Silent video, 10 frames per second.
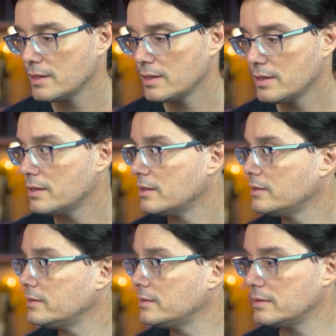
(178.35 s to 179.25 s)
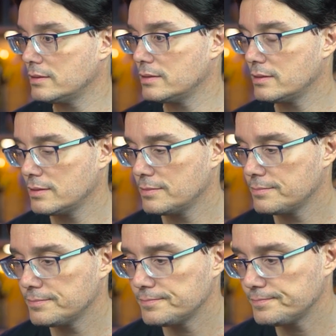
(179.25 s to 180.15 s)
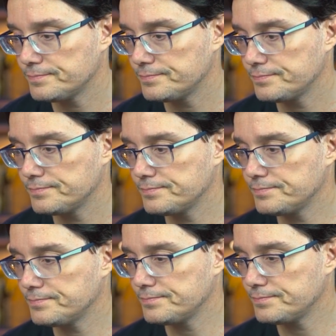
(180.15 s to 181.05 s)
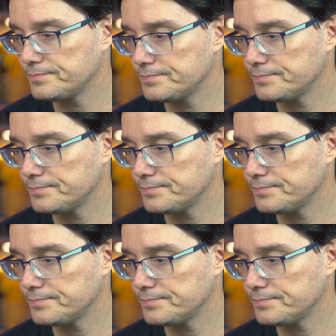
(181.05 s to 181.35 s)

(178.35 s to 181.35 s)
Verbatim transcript: É esse do Ney. Comigo, todo mundo comigo na live?